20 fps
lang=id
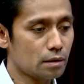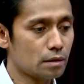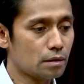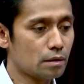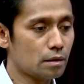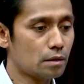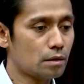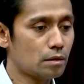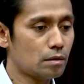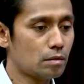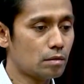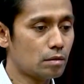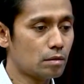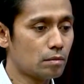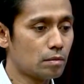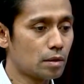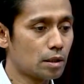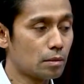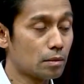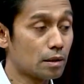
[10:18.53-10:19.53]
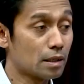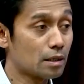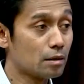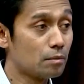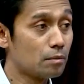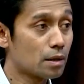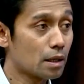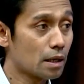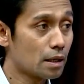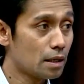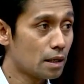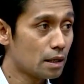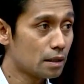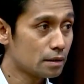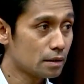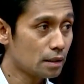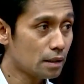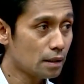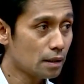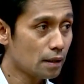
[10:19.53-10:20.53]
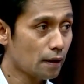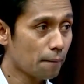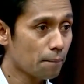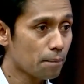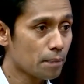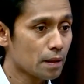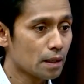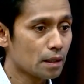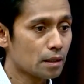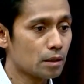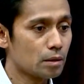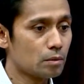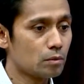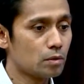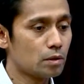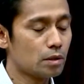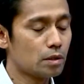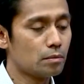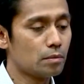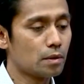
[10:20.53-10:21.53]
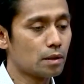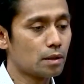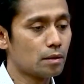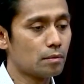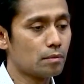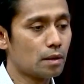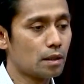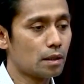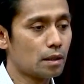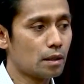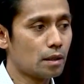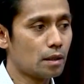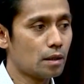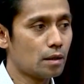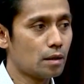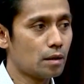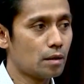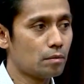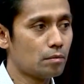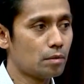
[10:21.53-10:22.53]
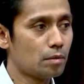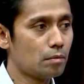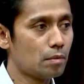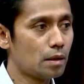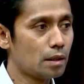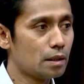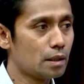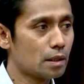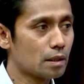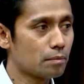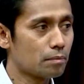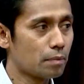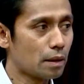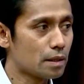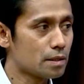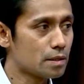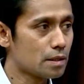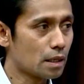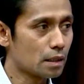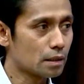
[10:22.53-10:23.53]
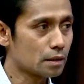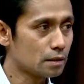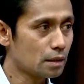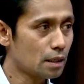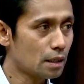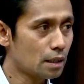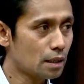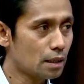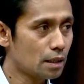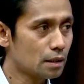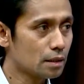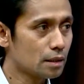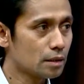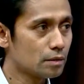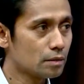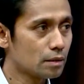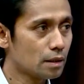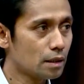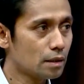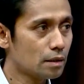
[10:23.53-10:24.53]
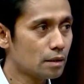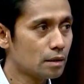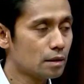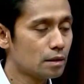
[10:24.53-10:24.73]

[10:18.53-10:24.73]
uh, bagaimana keberadaannya kemudian bagaimana membayar pajaknya gitu hmm. kan